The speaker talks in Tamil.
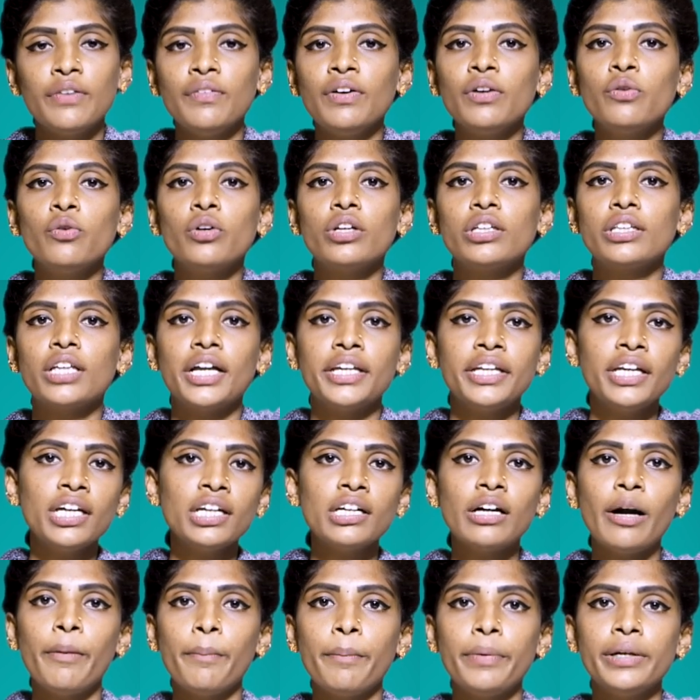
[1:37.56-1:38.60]
இவர் ஒரு
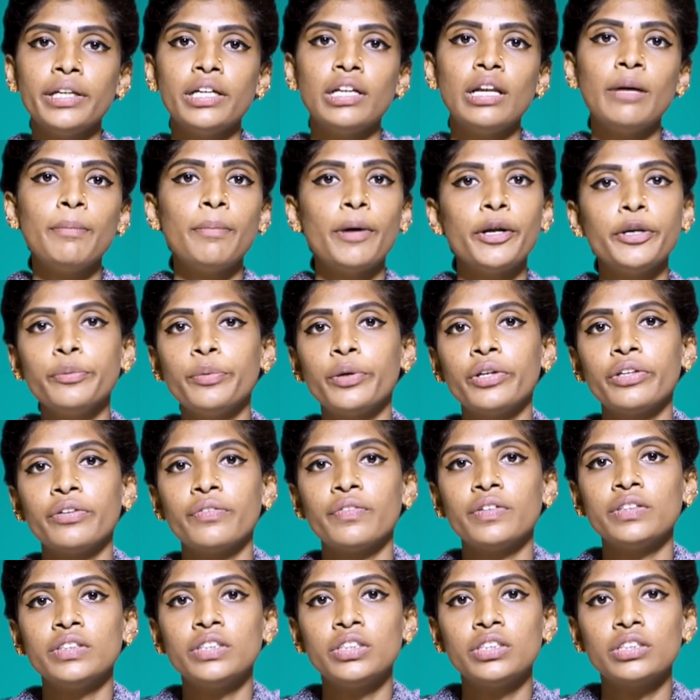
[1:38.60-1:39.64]
தனியார் கம்பெனியில
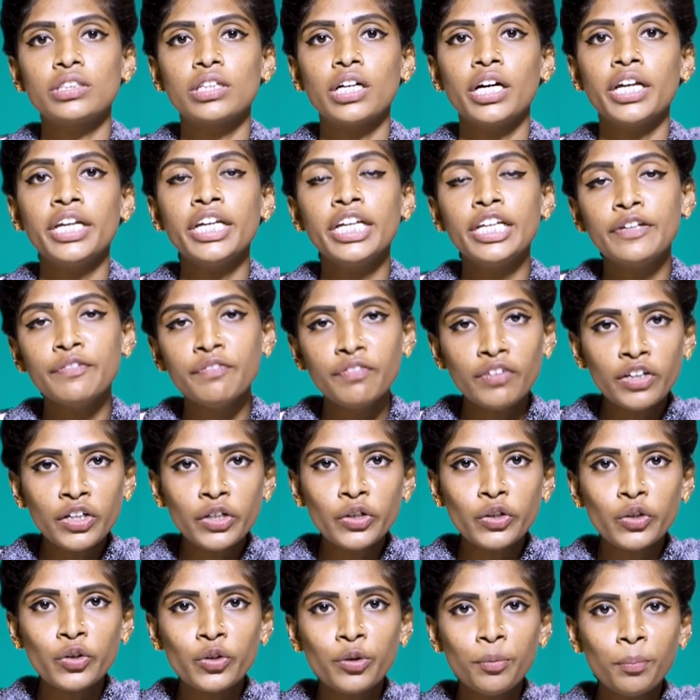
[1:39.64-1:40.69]
பணிபுரிந்து வந்துட்டு இருக்காரு
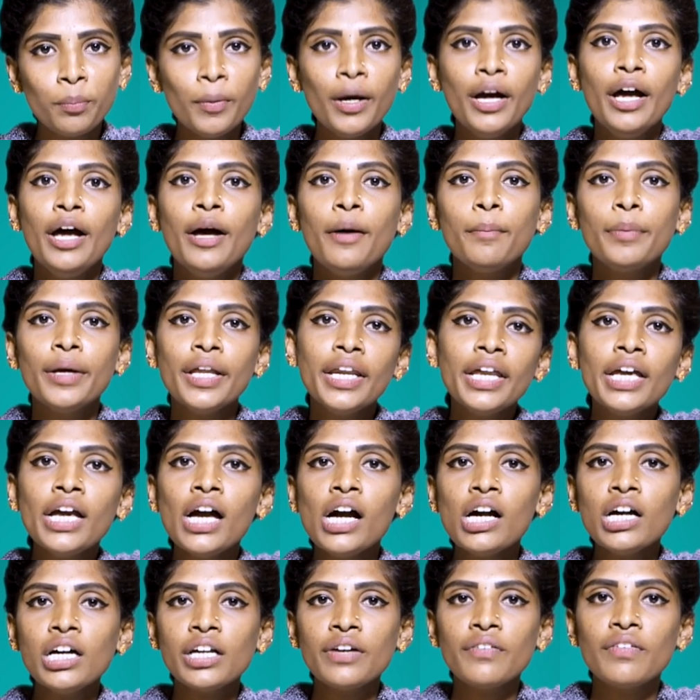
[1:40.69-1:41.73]
இவருக்கும்
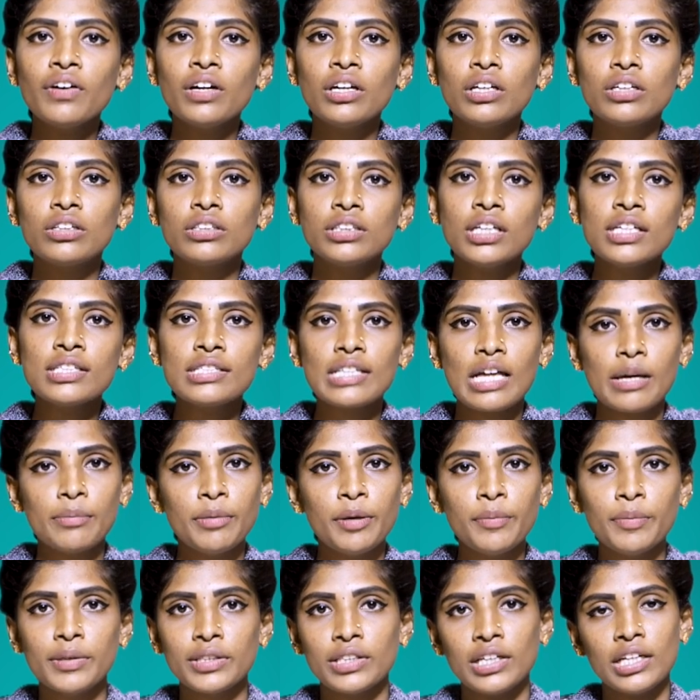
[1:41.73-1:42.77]
பிரியாங்கிறவங்களுக்கும் தான்
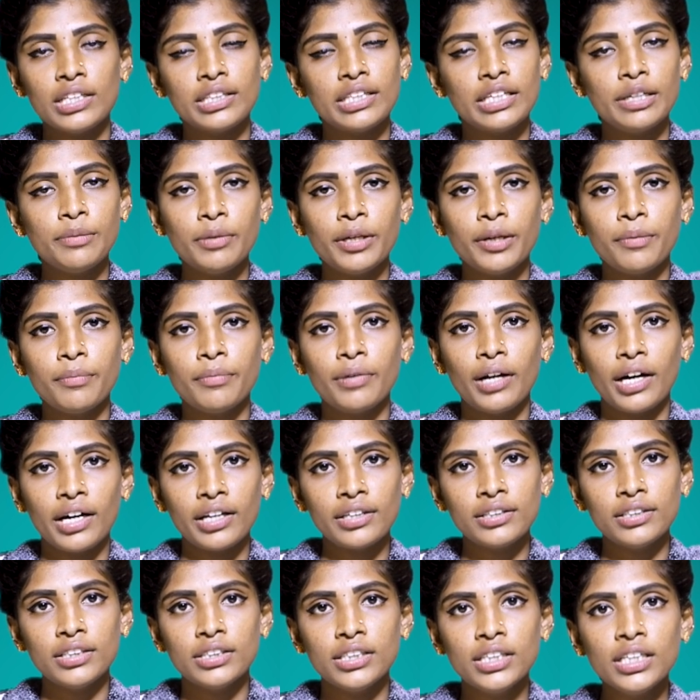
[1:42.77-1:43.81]
சமீபத்துல திருமணம்
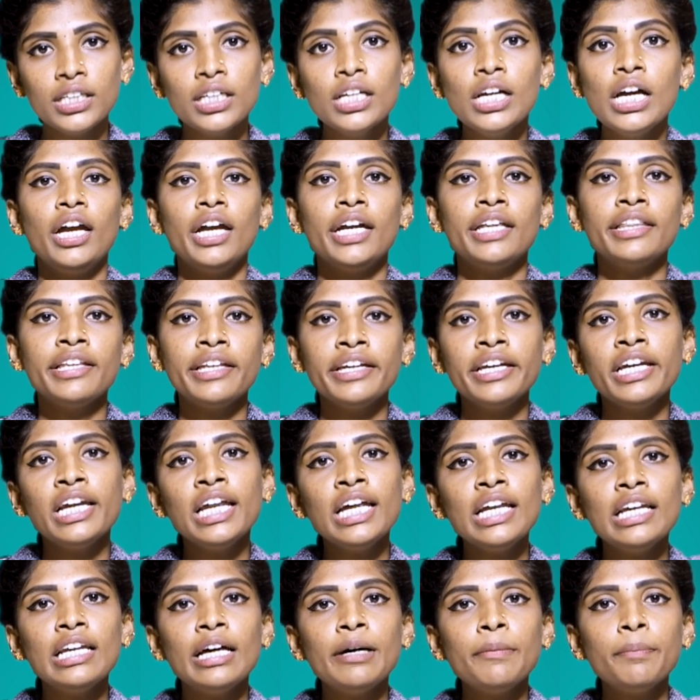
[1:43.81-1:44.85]
நடந்தது இந்த
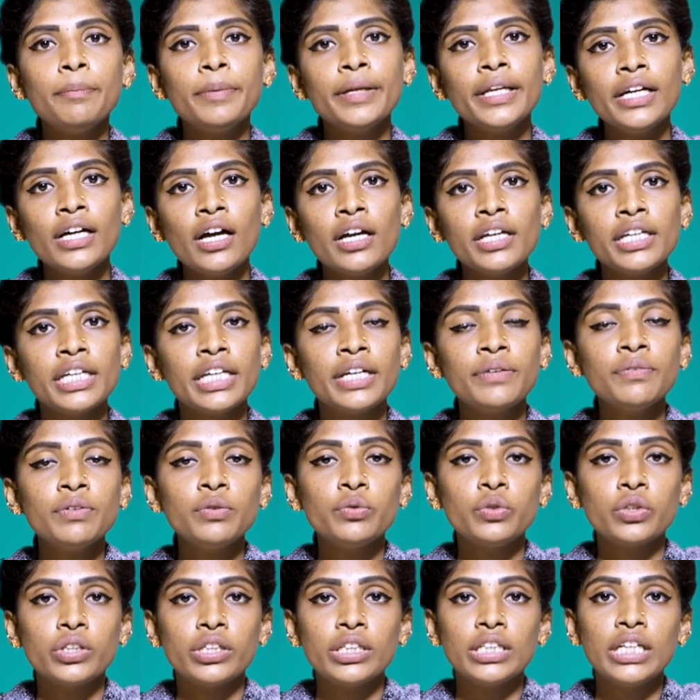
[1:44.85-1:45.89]
நிலையில பிரியா இரவு
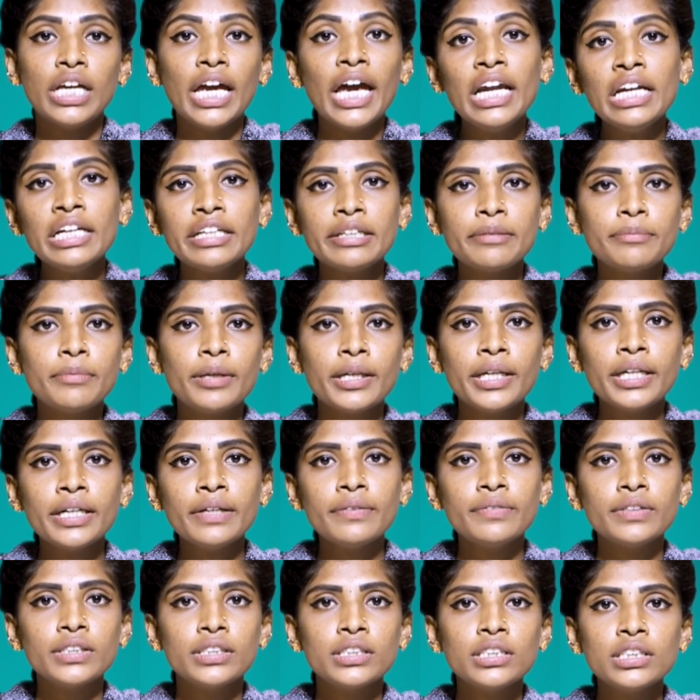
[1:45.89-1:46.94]
ஒரு ஏழரை
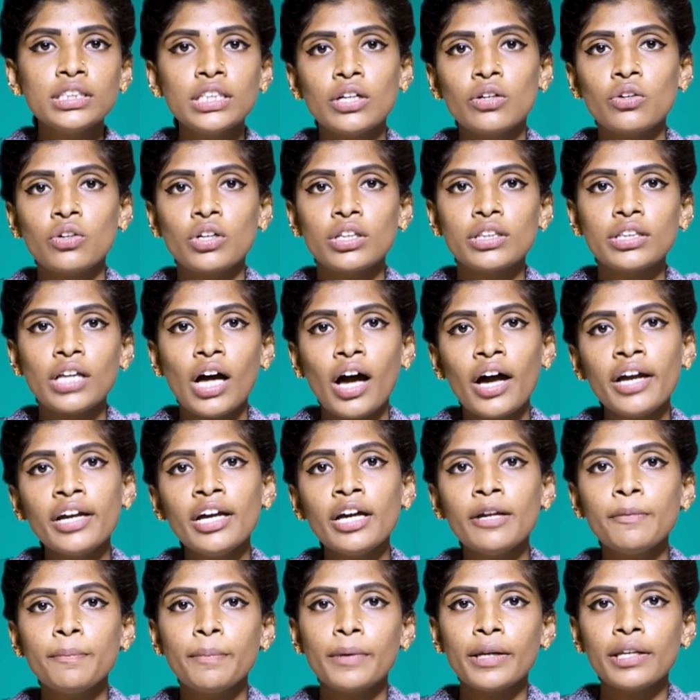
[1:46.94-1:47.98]
மணிக்கு வந்து தன்னோட
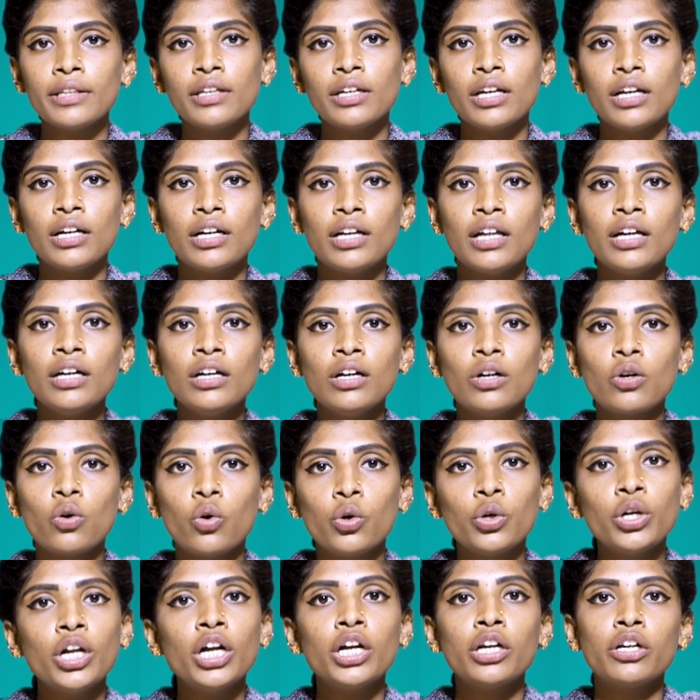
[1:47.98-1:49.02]
தாயார் பிறந்த நாளை
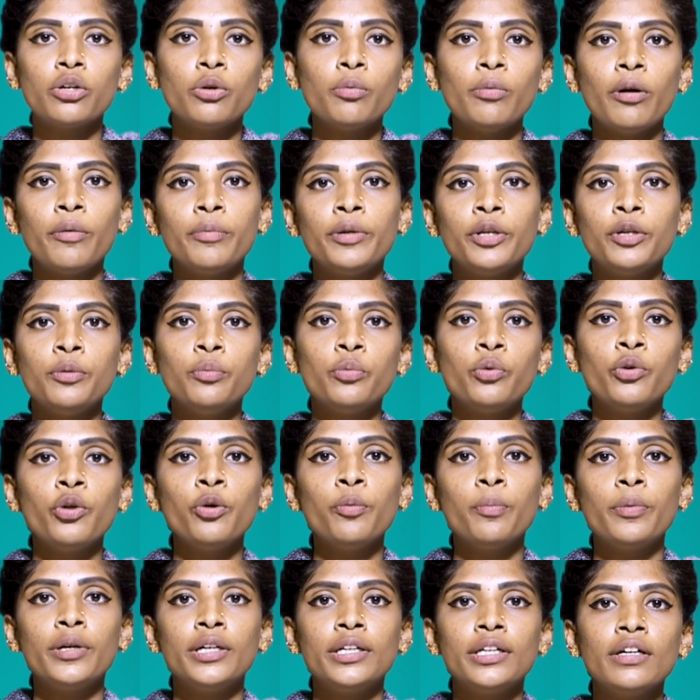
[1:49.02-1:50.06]
கொண்டாடணும் அப்படின்னு
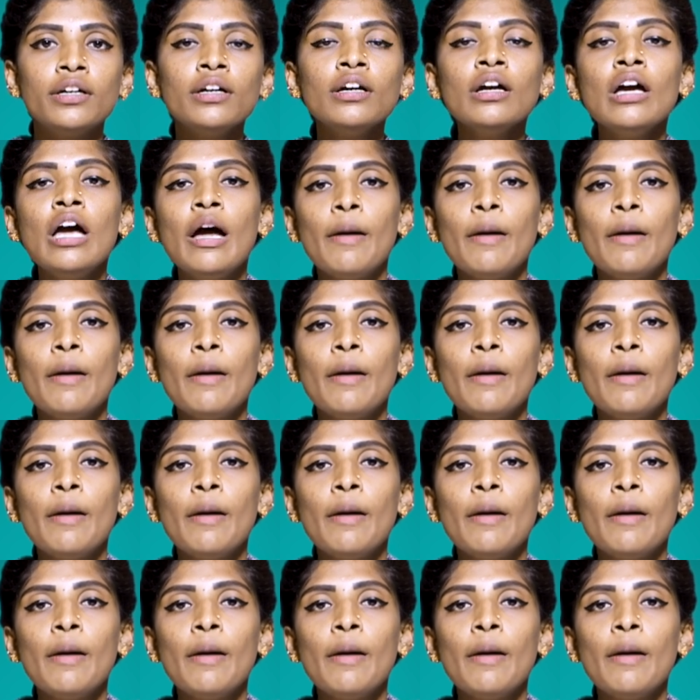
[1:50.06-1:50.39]
முடிவு பண்ணிட்டு